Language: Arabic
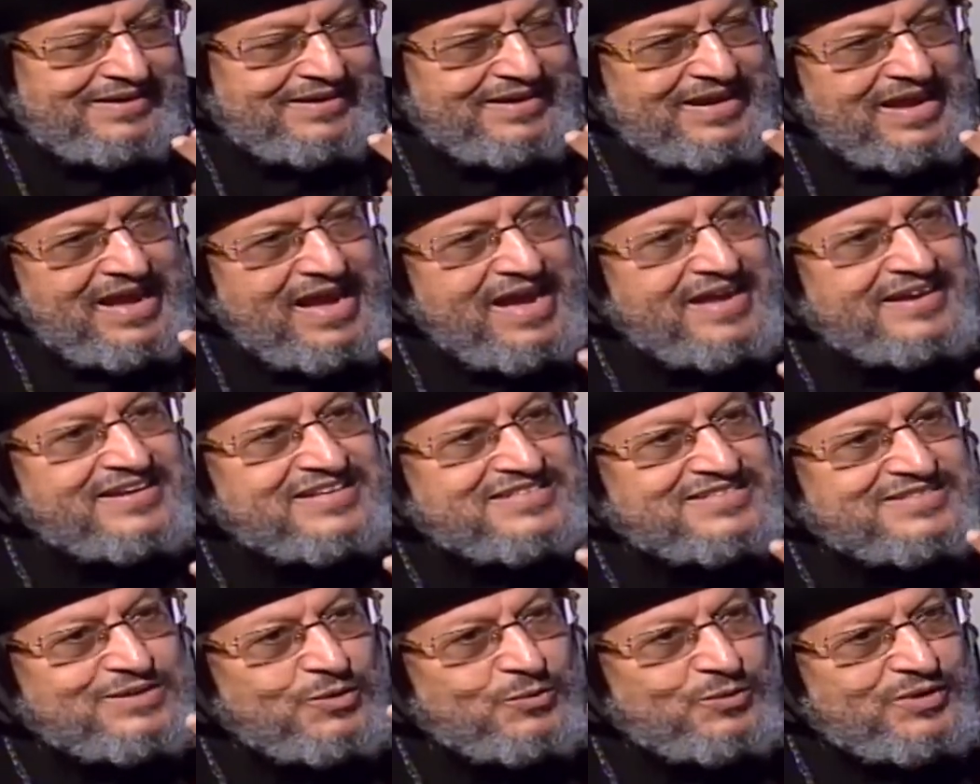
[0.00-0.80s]

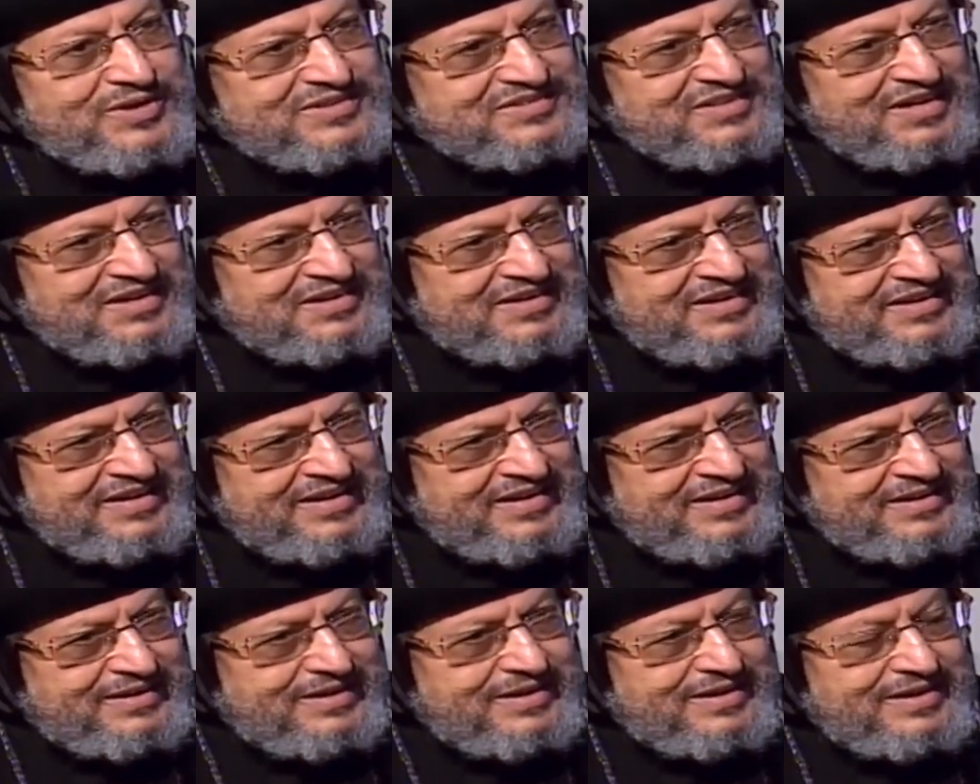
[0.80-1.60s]
اهانه زوجتك
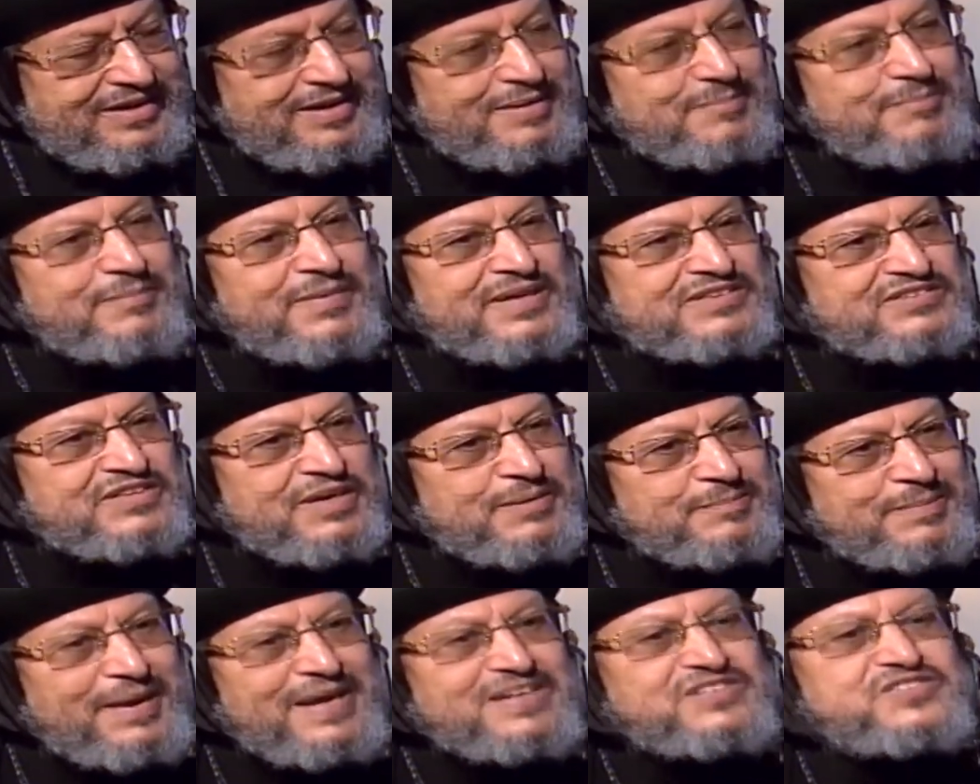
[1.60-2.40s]
ليك ما
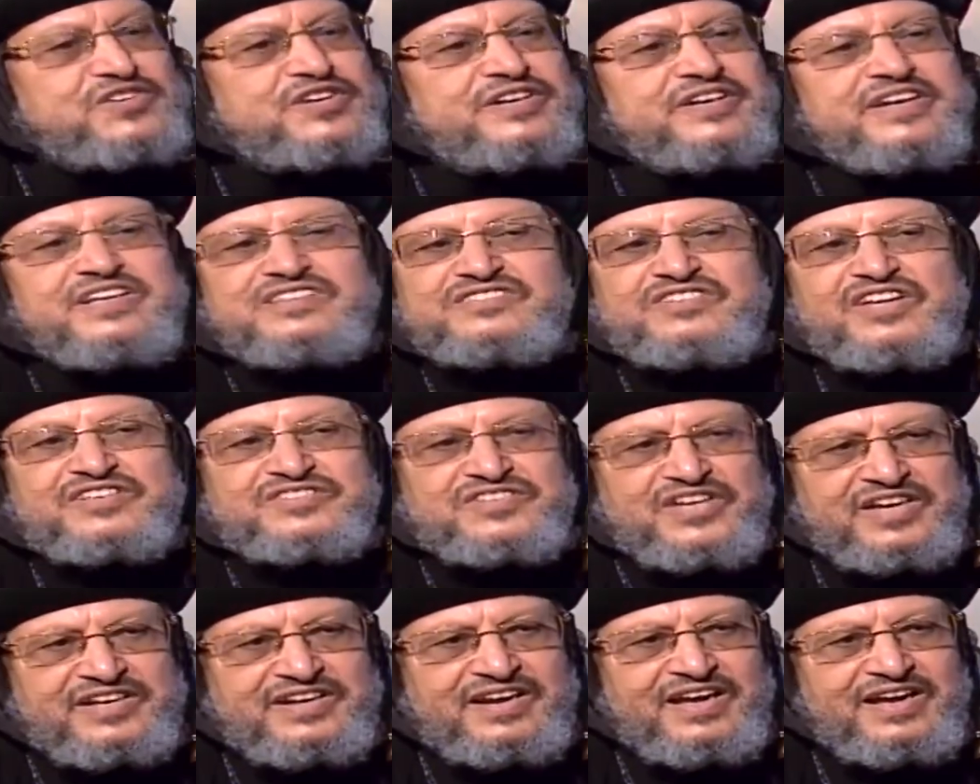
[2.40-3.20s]
تقبلش ان انت
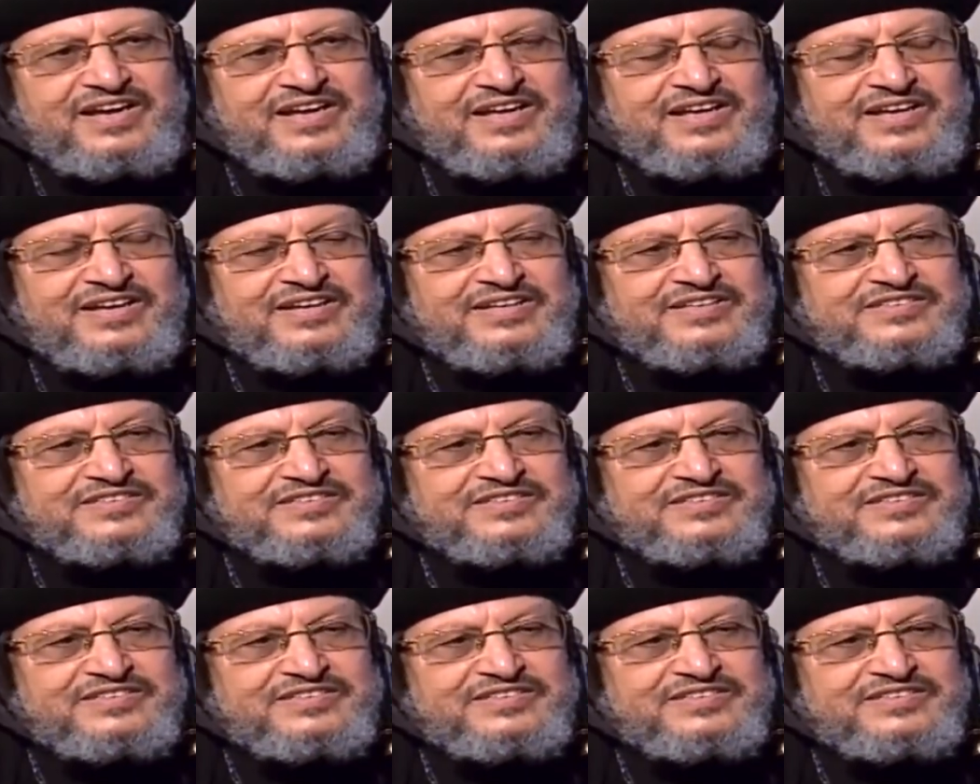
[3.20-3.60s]
تهينها